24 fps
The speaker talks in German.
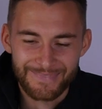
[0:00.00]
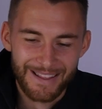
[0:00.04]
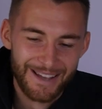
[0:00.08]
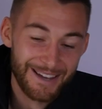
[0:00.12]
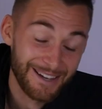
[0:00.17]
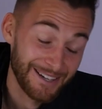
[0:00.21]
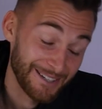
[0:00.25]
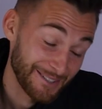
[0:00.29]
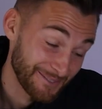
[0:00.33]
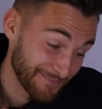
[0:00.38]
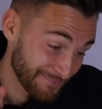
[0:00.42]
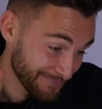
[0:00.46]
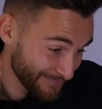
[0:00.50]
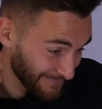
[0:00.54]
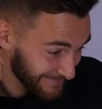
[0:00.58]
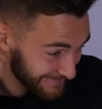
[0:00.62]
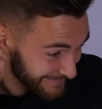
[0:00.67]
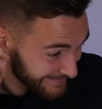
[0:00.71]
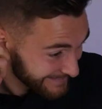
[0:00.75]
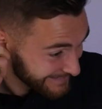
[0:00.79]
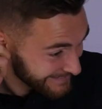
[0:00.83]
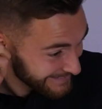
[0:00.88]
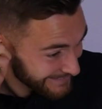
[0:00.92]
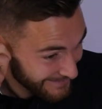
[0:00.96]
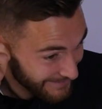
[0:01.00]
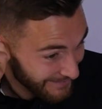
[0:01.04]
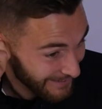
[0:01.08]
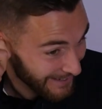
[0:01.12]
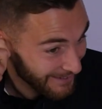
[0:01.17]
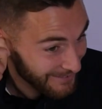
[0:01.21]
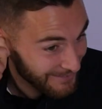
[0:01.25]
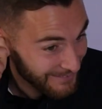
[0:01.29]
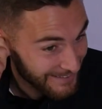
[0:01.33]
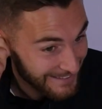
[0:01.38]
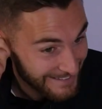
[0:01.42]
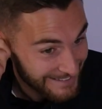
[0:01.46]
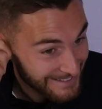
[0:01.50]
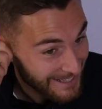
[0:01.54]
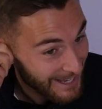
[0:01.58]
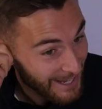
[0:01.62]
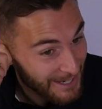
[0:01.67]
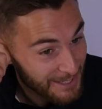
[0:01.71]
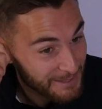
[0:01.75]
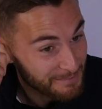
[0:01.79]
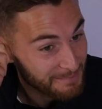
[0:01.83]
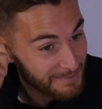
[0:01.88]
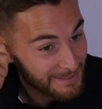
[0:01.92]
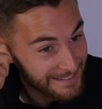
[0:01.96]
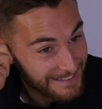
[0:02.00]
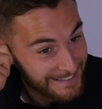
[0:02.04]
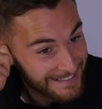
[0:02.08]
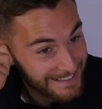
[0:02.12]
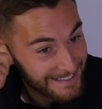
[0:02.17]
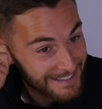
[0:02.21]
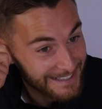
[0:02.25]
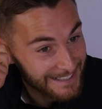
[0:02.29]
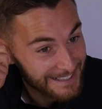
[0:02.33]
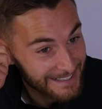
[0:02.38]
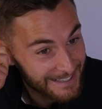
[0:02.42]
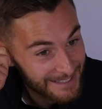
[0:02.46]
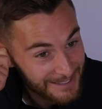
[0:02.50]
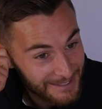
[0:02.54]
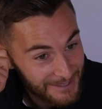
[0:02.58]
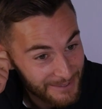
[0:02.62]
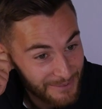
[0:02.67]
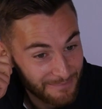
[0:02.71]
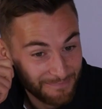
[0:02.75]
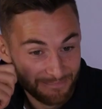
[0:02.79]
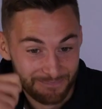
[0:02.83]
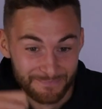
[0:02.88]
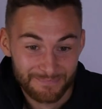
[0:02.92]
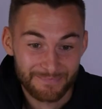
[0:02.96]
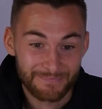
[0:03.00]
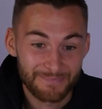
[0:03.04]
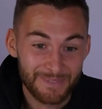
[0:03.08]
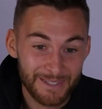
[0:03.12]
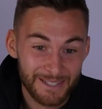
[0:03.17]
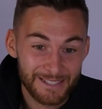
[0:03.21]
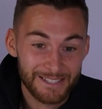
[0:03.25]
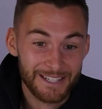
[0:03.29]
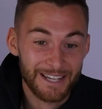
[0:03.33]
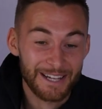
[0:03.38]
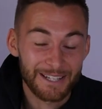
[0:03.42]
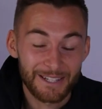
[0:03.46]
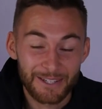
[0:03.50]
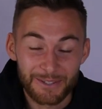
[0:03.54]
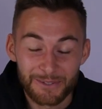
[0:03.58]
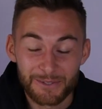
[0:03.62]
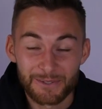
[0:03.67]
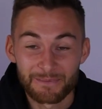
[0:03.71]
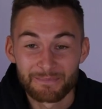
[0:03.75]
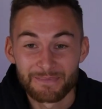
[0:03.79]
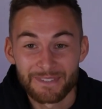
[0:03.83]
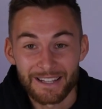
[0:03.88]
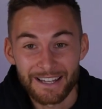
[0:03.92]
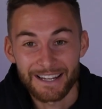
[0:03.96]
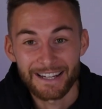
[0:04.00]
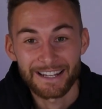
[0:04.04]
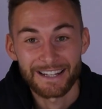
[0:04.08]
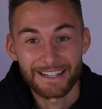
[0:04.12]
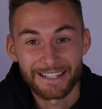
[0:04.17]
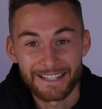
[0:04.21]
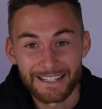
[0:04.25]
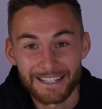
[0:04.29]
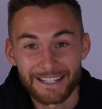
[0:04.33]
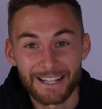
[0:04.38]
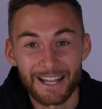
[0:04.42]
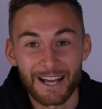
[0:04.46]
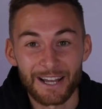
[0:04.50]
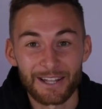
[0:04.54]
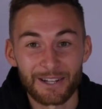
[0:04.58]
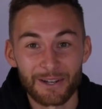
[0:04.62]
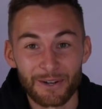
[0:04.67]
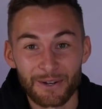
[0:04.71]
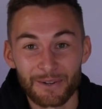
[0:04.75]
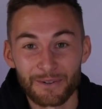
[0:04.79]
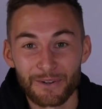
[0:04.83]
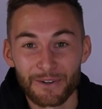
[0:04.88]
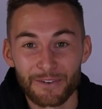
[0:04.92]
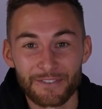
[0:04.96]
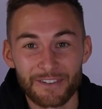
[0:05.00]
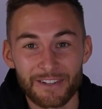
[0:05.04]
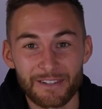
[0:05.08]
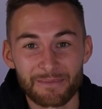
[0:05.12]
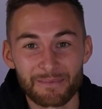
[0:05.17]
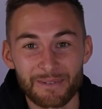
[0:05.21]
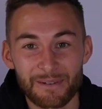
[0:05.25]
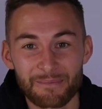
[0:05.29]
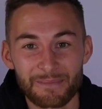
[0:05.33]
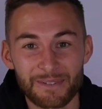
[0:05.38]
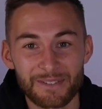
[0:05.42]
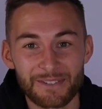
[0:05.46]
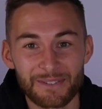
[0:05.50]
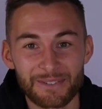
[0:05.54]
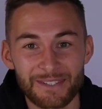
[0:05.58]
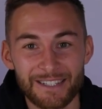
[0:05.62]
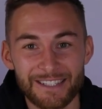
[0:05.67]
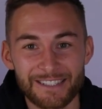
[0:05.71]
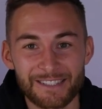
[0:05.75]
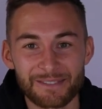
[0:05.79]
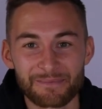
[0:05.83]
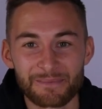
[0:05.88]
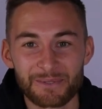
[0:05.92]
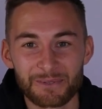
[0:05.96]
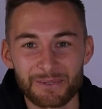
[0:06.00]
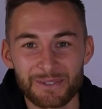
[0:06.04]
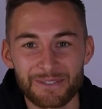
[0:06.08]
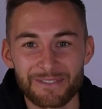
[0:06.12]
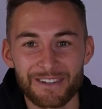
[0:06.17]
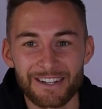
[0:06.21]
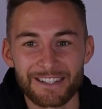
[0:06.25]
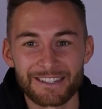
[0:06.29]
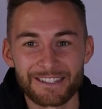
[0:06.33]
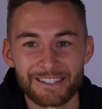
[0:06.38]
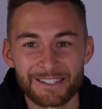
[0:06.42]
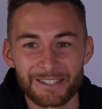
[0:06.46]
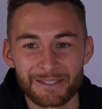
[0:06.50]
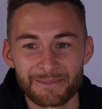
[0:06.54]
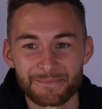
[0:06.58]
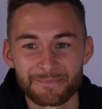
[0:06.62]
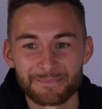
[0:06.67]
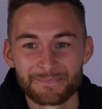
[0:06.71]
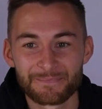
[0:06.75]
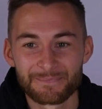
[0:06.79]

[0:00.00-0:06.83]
Ah, ja, wenn ich ehrlich bin, äh, bin ich eher der Typ, der leider öfters mal bis zur letzten Minute wartet.